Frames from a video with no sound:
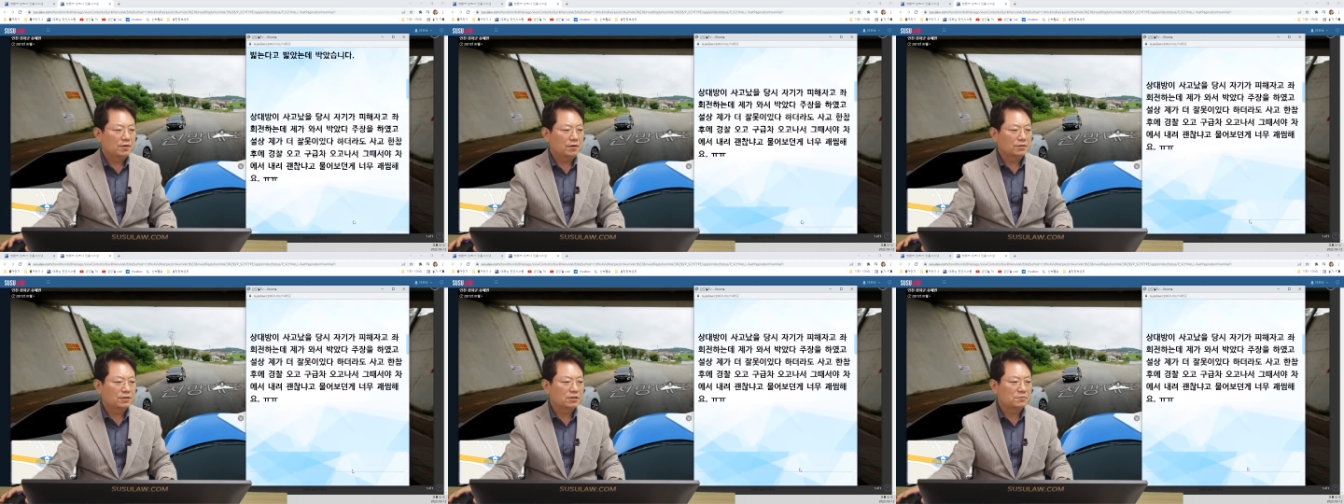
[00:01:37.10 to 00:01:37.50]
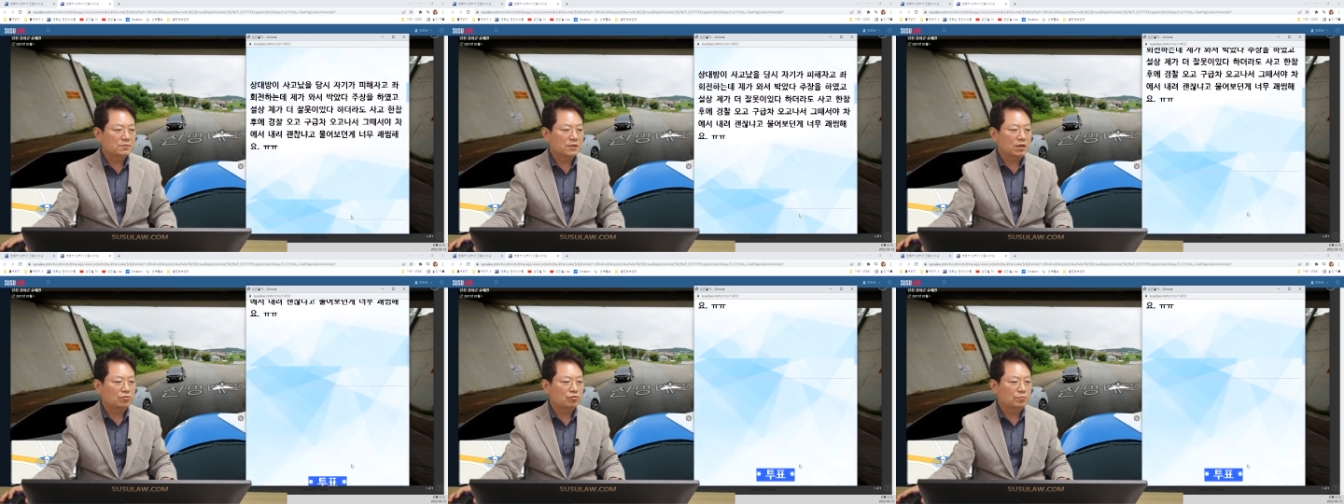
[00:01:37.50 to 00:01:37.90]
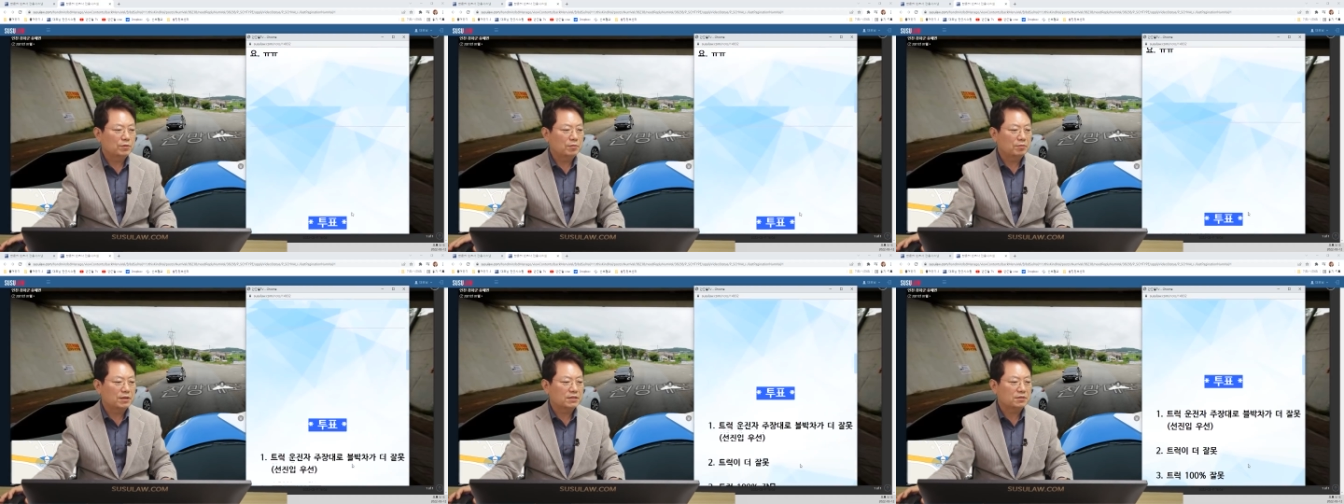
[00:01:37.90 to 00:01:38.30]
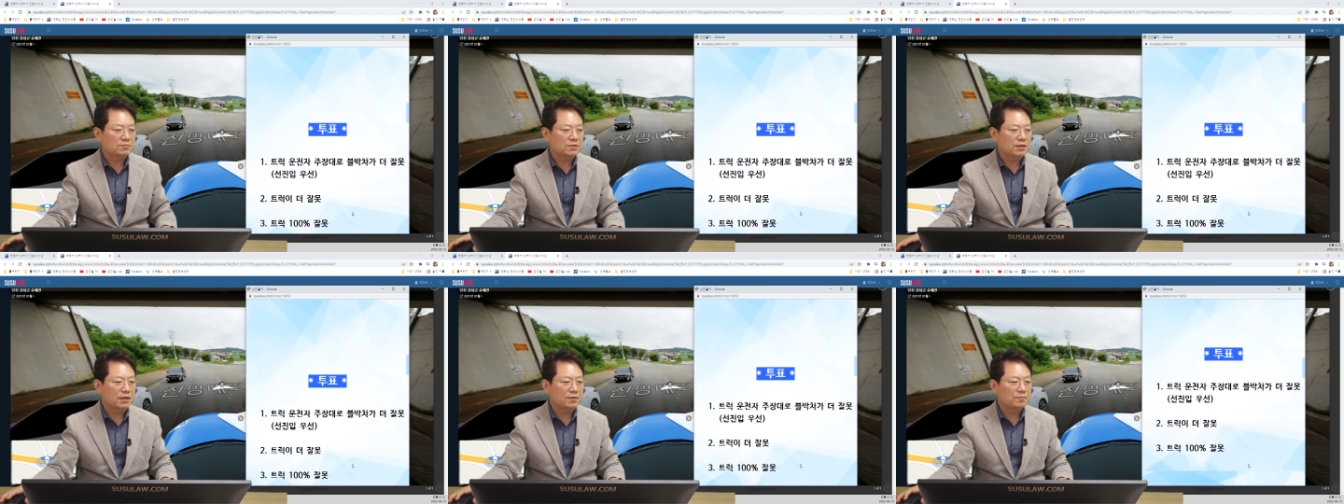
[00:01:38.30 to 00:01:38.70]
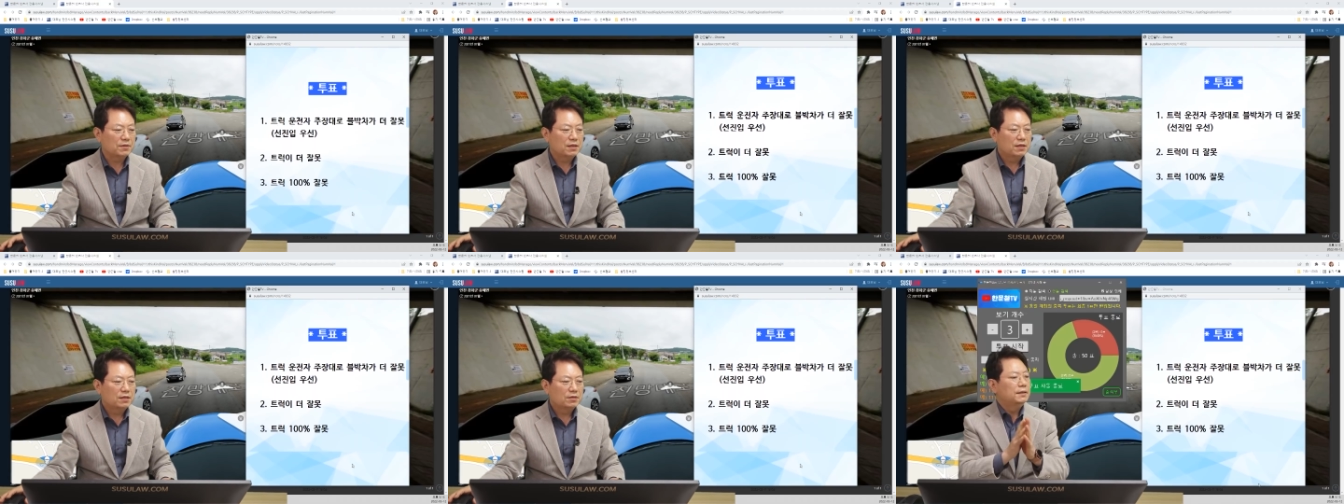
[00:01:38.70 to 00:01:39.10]
어떻습니까? 투표해 보겠습니다.
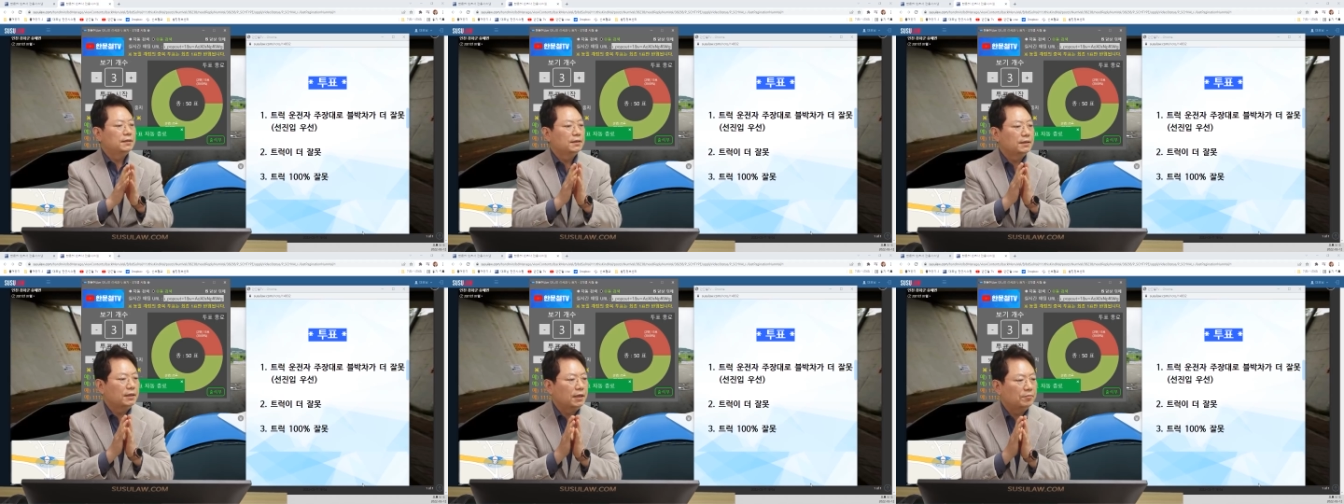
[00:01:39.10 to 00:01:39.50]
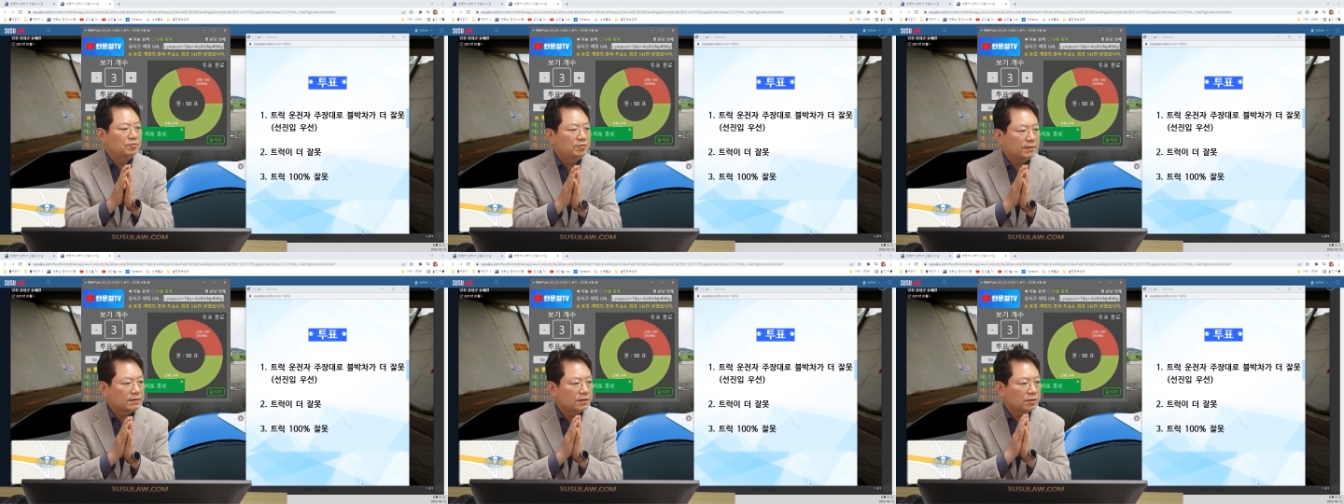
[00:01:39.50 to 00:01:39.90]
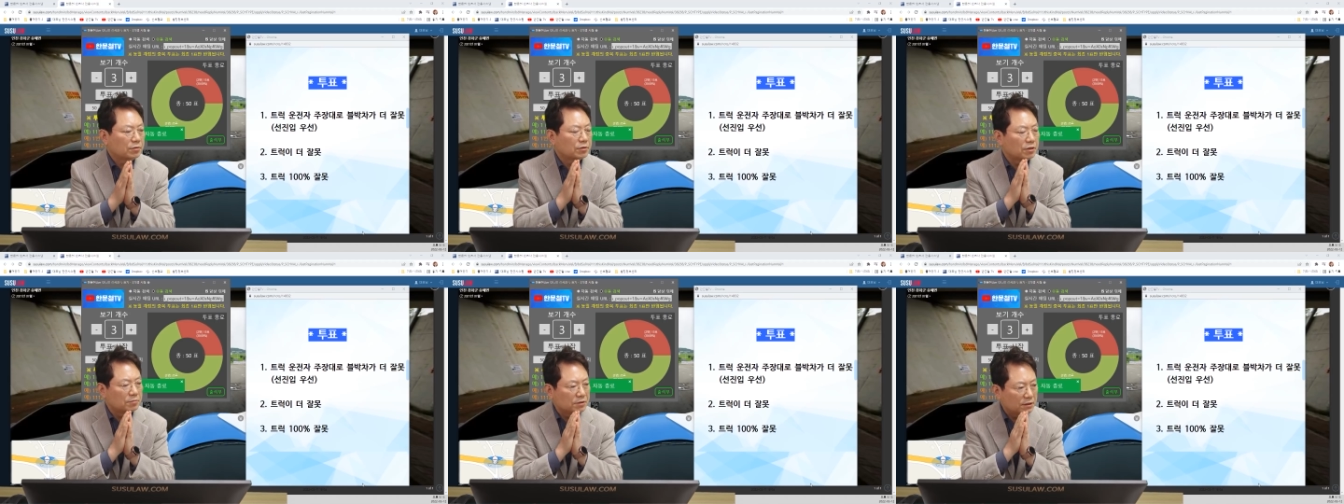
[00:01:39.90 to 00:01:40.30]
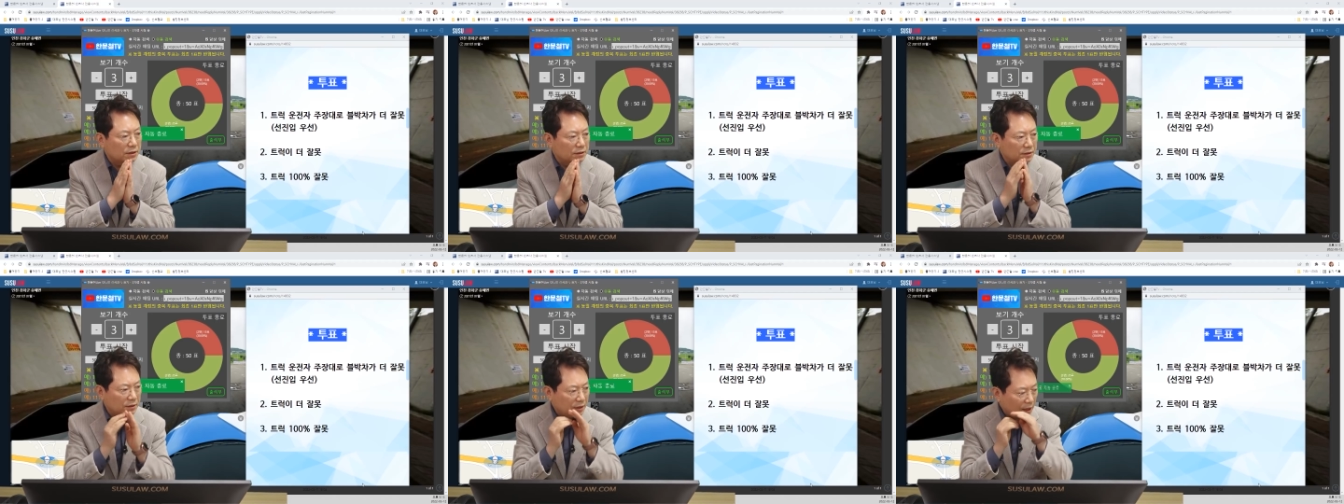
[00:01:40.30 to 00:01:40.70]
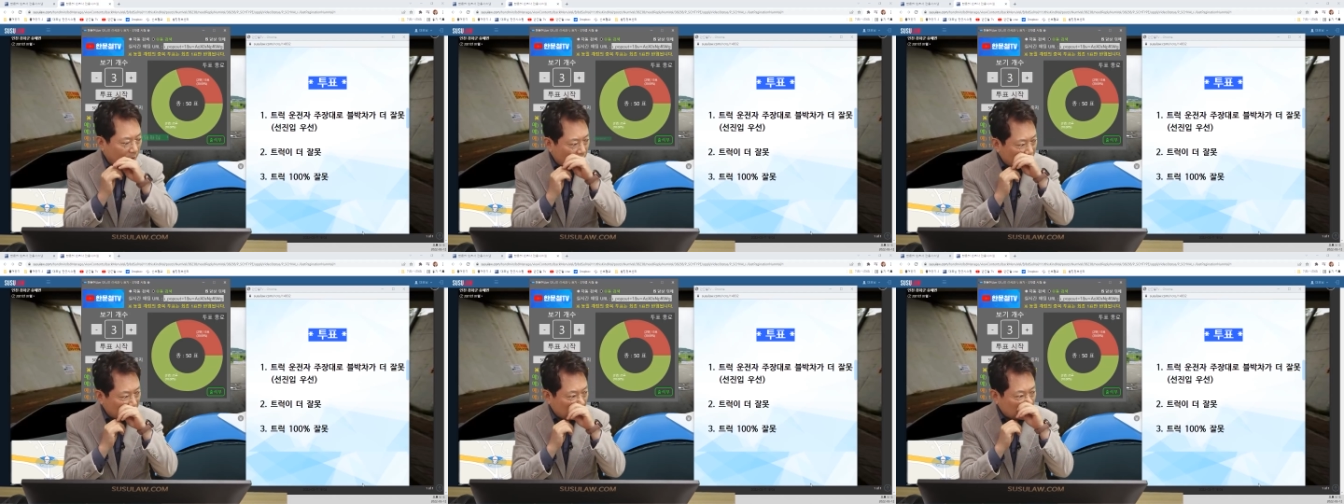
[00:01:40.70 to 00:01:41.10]
아, 불박차가 더 잘못 지난 이기는
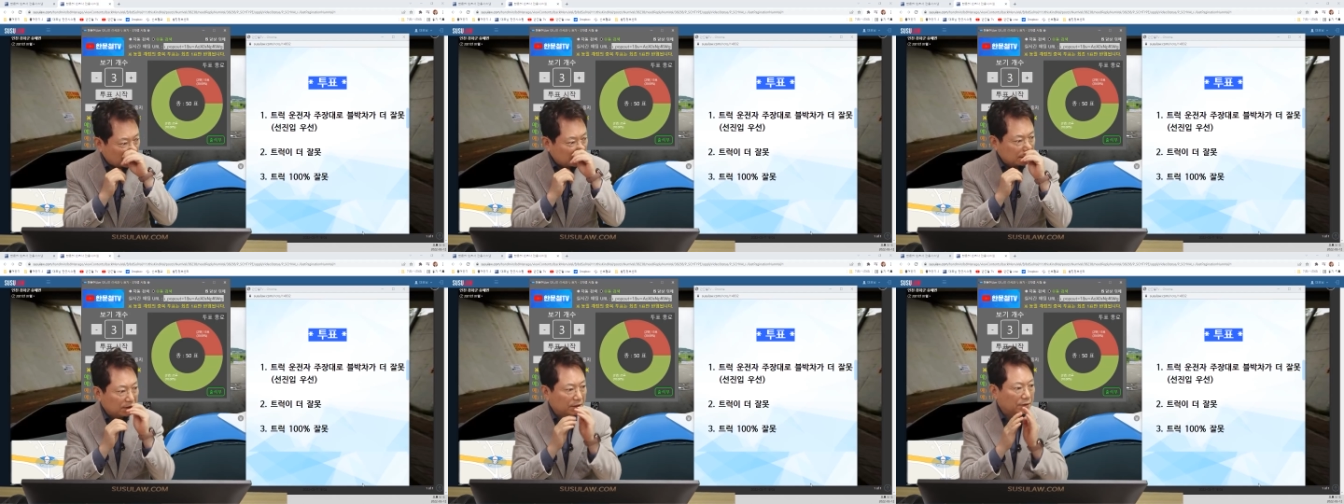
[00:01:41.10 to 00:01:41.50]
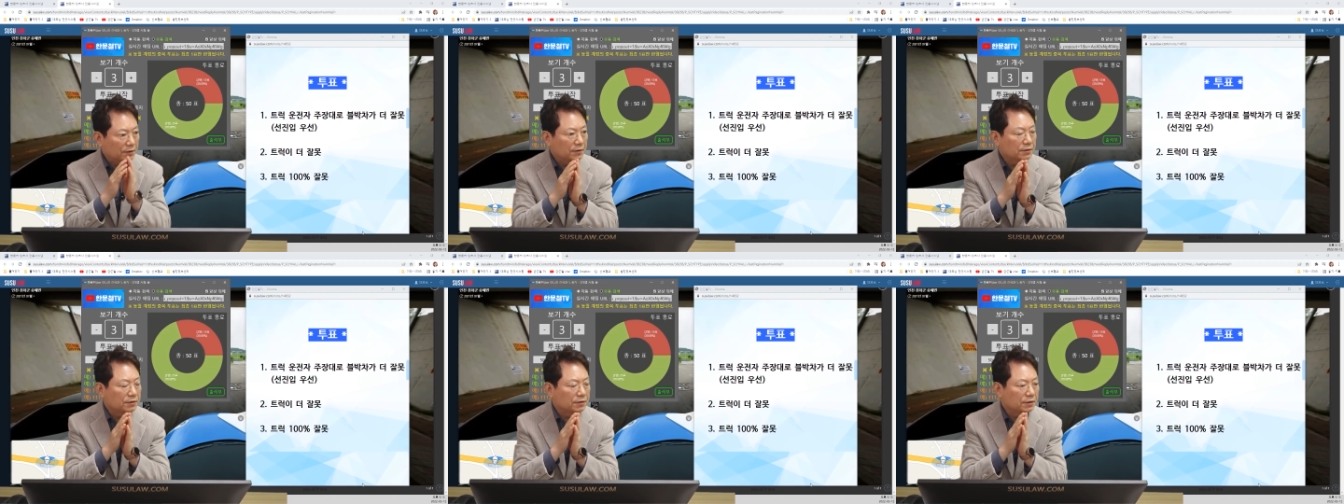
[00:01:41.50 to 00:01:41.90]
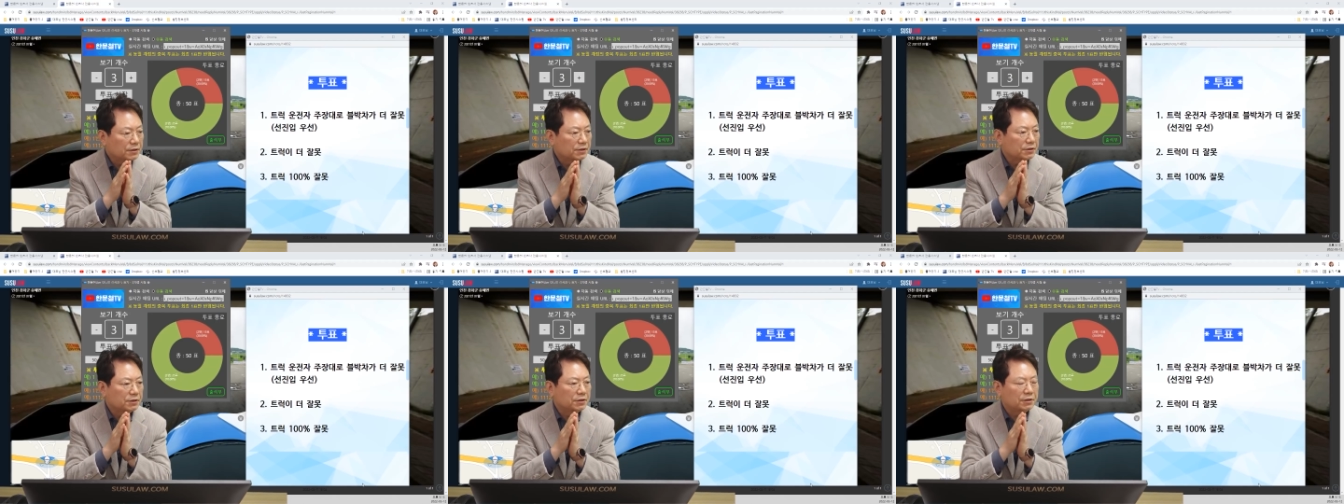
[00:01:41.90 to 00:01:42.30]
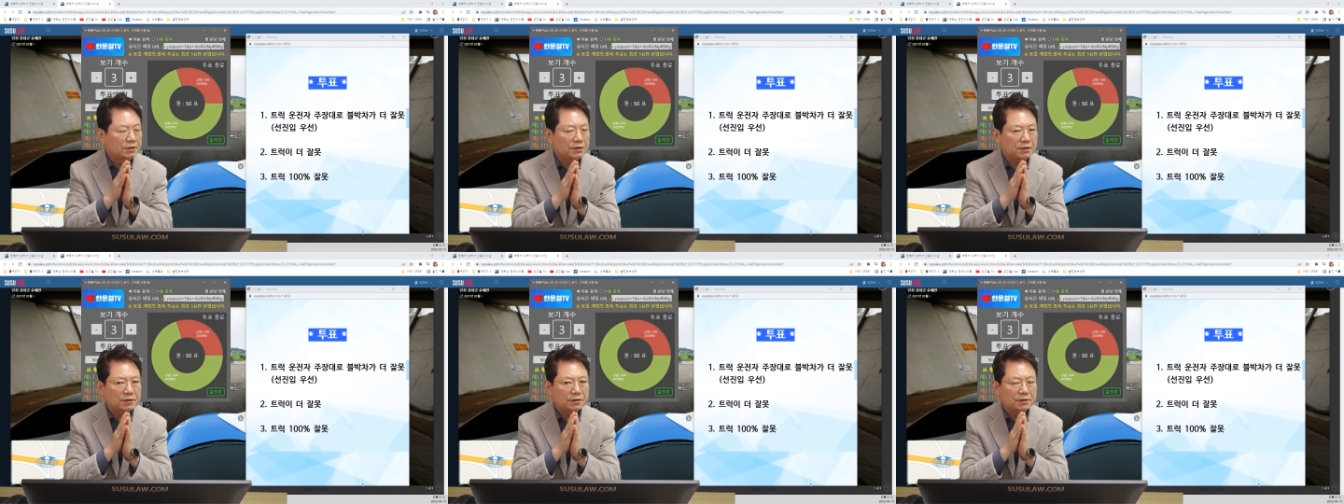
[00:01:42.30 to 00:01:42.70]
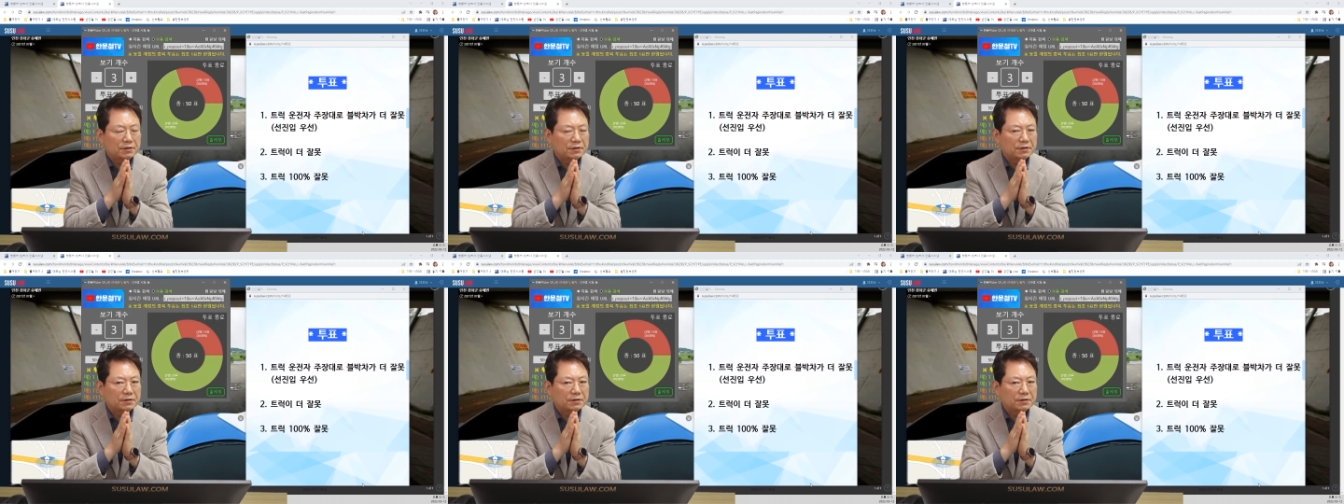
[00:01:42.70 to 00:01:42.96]
한 분도 안 계시네요. 그렇죠.